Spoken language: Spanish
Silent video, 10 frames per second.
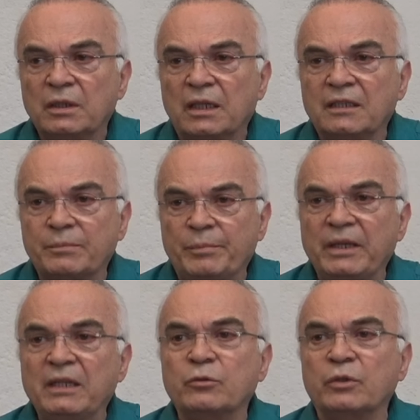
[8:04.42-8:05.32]

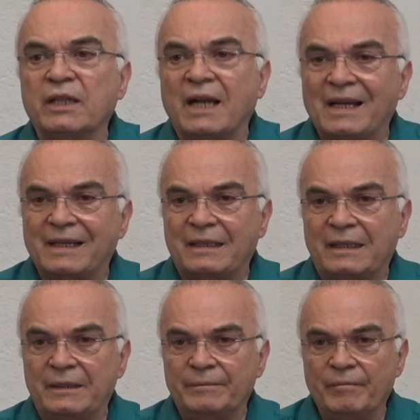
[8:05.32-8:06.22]
Espíritu y
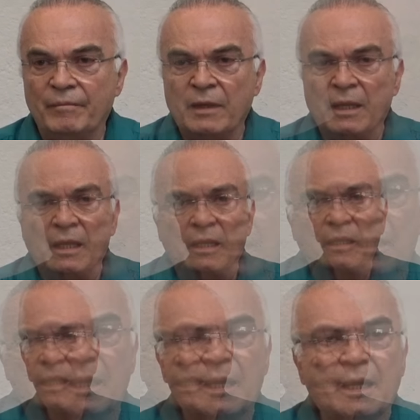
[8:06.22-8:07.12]
carne
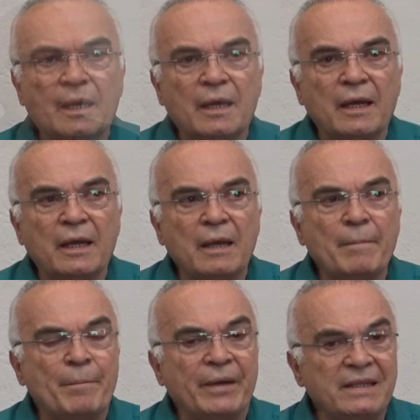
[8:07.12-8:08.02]

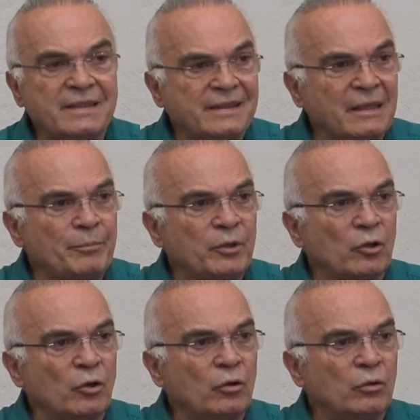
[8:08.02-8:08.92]
en
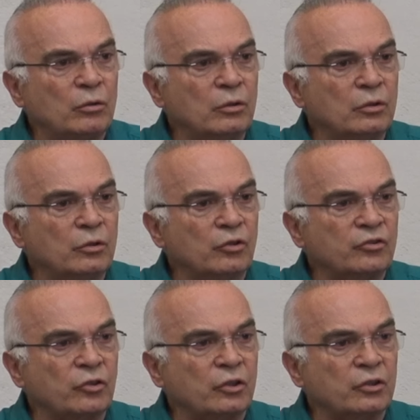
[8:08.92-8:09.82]
principio,
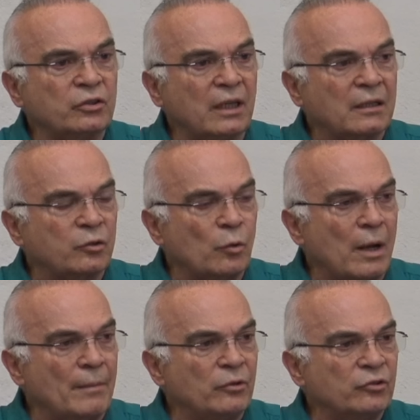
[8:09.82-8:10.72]
nosotros
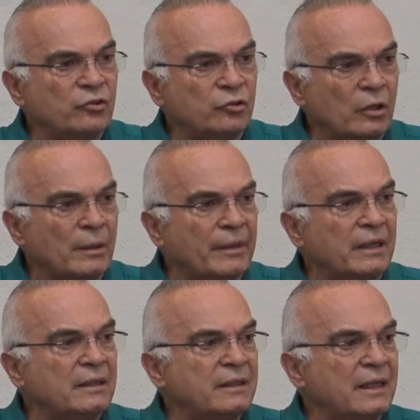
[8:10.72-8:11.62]
actuamos
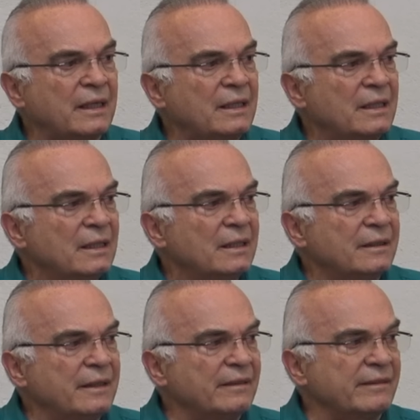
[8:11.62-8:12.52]
solamente
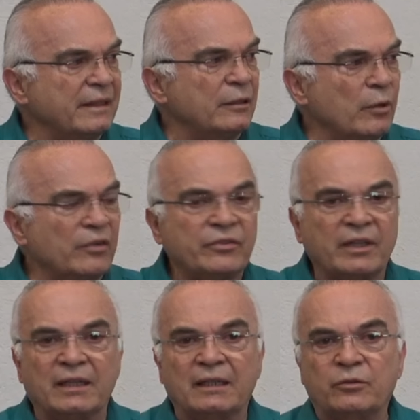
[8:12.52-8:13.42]
desde
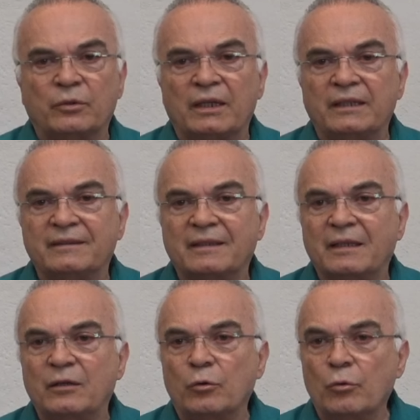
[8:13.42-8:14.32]
nuestra
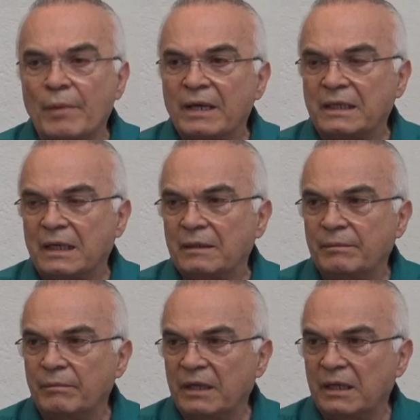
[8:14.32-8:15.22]
naturaleza humana,
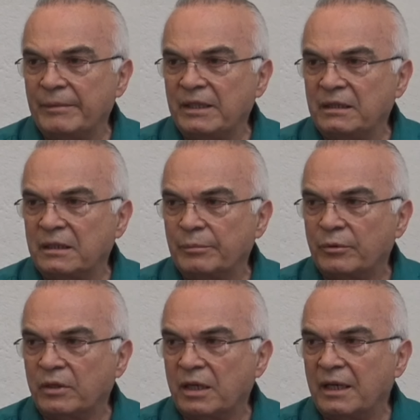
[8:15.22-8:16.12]
meramente,
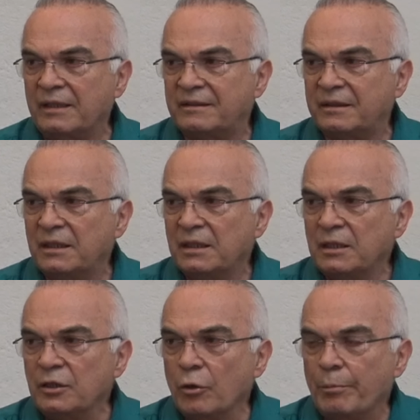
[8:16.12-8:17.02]
porque es
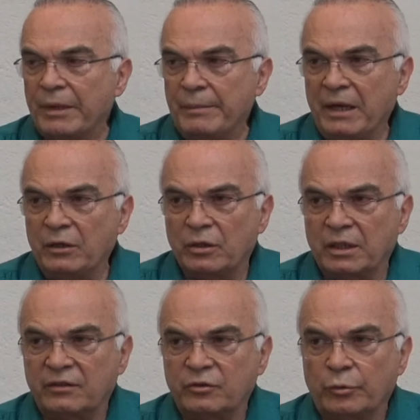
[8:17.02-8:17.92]
lo primero
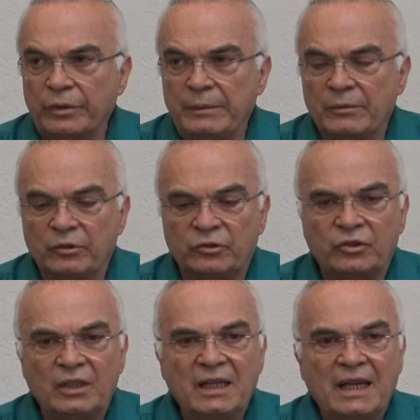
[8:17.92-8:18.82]
que
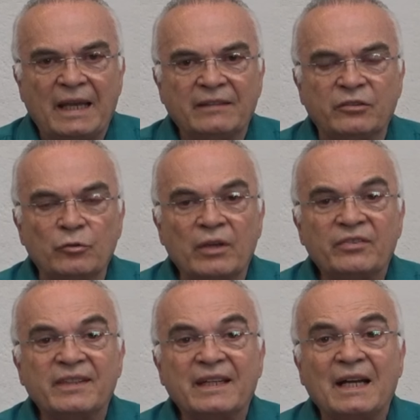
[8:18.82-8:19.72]
descubrimos, es
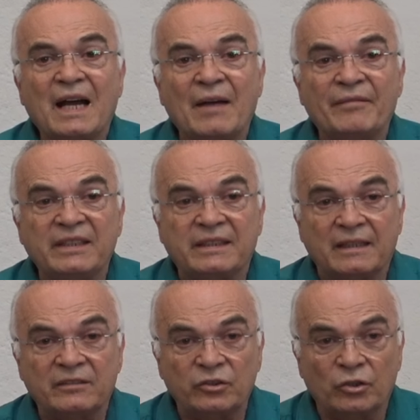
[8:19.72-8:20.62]
nuestra
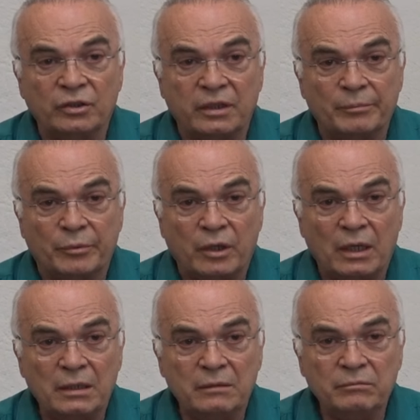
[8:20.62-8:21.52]
habitación
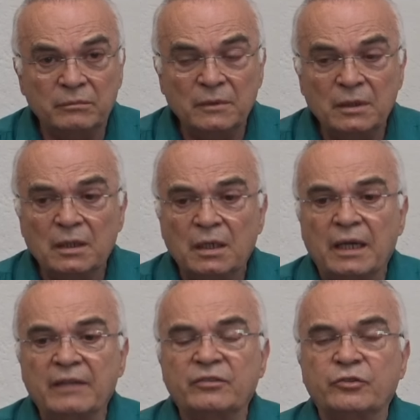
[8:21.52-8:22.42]
temporal,
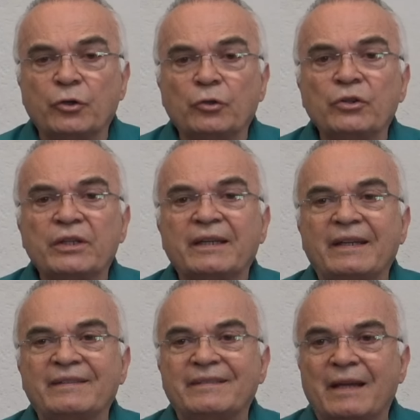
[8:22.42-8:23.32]
es
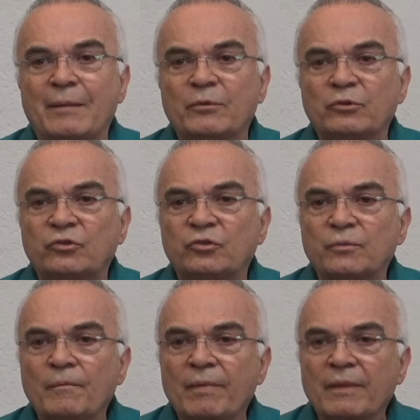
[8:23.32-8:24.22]
donde
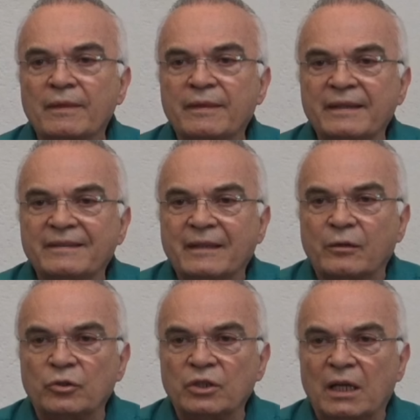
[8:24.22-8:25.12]
estamos
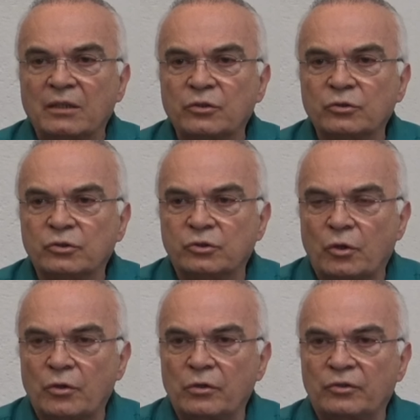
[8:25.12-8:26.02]
desarrollando
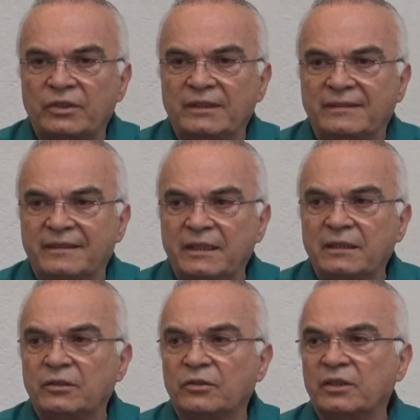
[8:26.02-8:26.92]
todos los
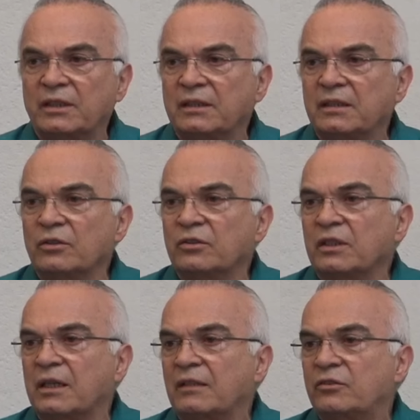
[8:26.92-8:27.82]
instintos, sentidos
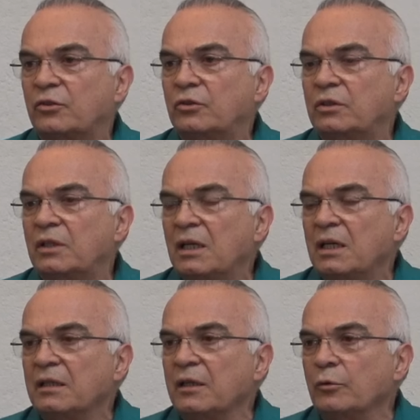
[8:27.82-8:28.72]
y razón
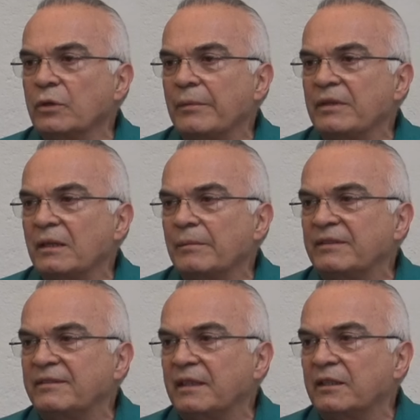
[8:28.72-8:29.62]
de una vida
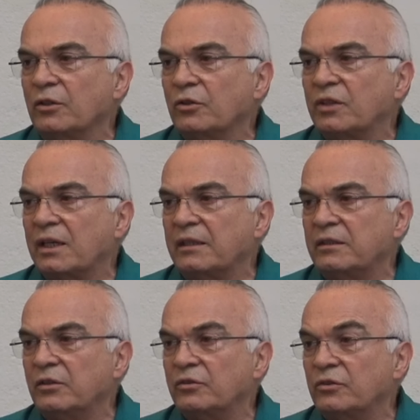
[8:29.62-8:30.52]
misteriosa que
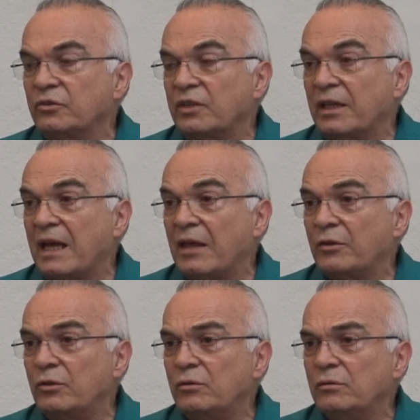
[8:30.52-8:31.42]
Dios nos ha
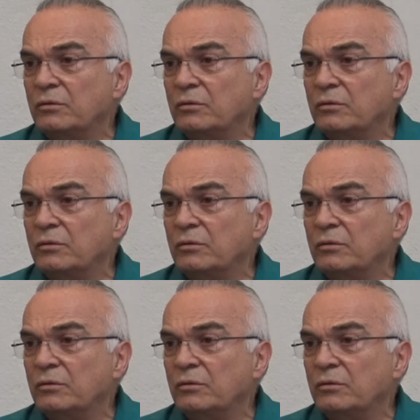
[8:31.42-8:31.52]
dado